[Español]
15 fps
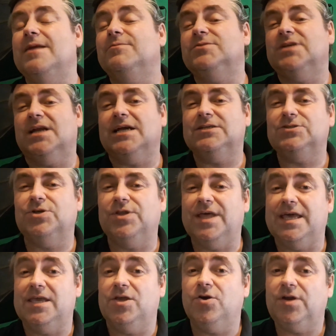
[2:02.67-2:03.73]
tenemos el caso
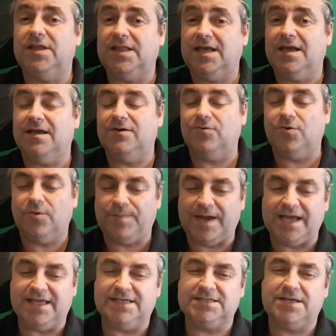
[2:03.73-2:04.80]
de Ionity en
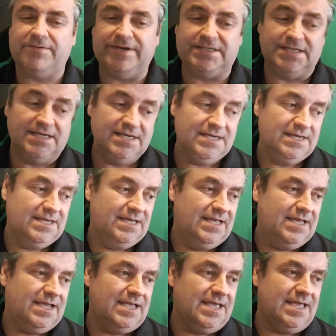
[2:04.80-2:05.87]
Europa, que ya sabéis
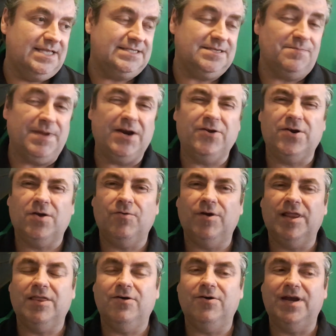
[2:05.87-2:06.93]
que si mal no
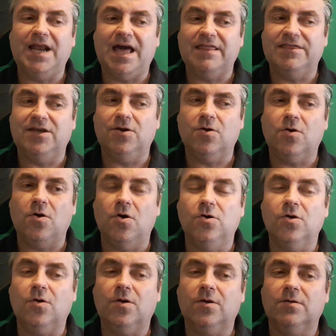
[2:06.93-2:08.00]
recuerdo era a
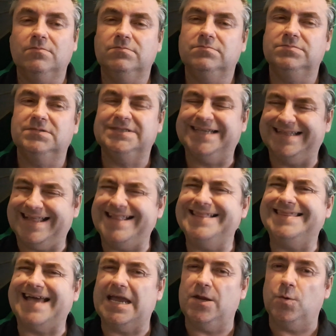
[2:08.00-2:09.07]

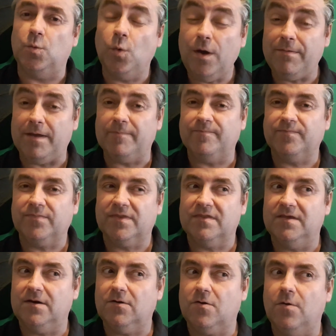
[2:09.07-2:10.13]
0,79
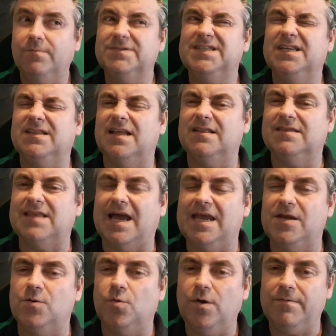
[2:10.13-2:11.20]

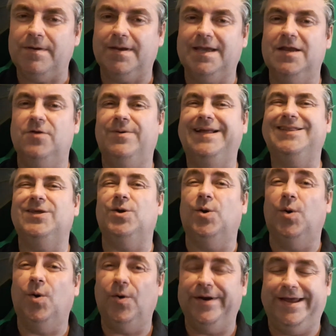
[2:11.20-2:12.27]
0,79
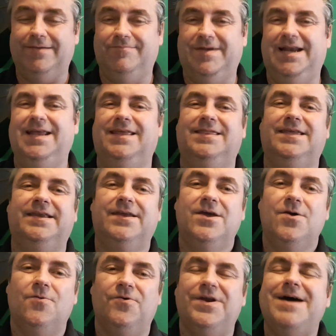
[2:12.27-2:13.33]
kilovatio hora, ¿vale? Es decir,
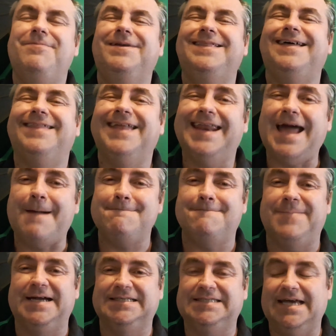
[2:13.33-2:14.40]
una
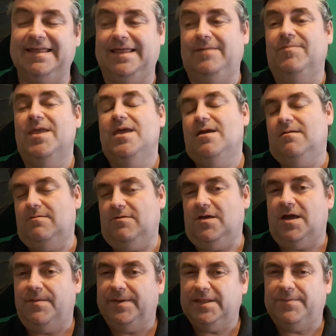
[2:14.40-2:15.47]
verdadera pasada.
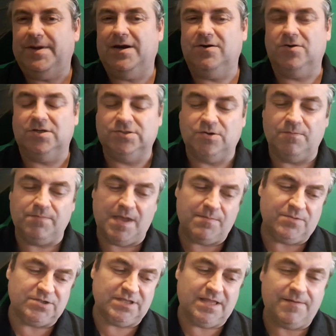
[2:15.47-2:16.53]
Lógicamente, para los que son
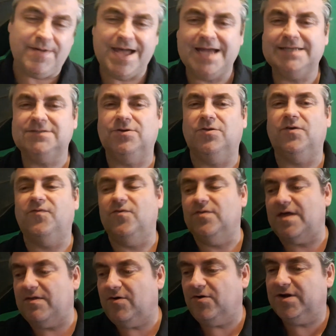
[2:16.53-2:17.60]
miembros y demás, socios
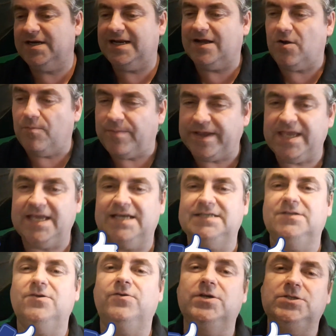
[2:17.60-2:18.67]
fundadores, las
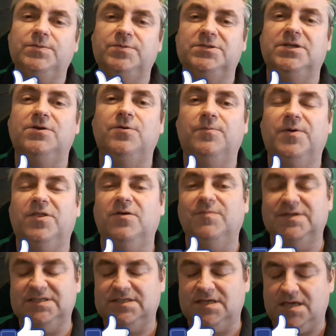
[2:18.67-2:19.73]
compañías y todo eso, pues tienen un precio
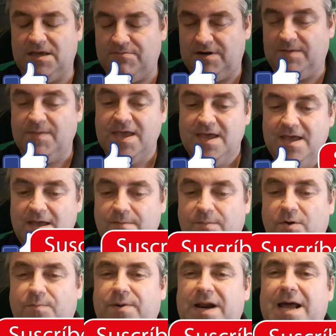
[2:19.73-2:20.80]
más asequible.
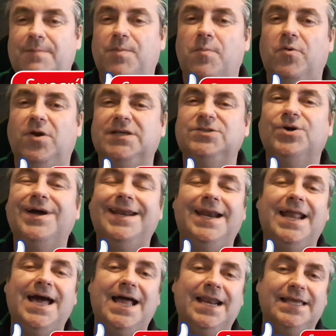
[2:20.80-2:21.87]
Pero para el populacho
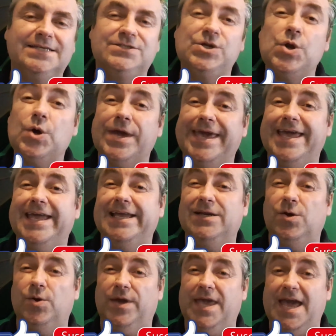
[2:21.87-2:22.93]
general es lo
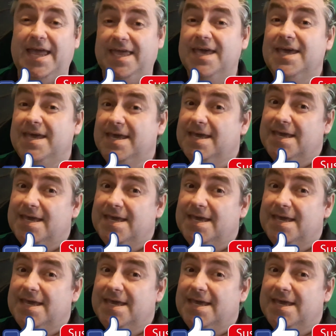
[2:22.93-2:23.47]
que, lo que hay.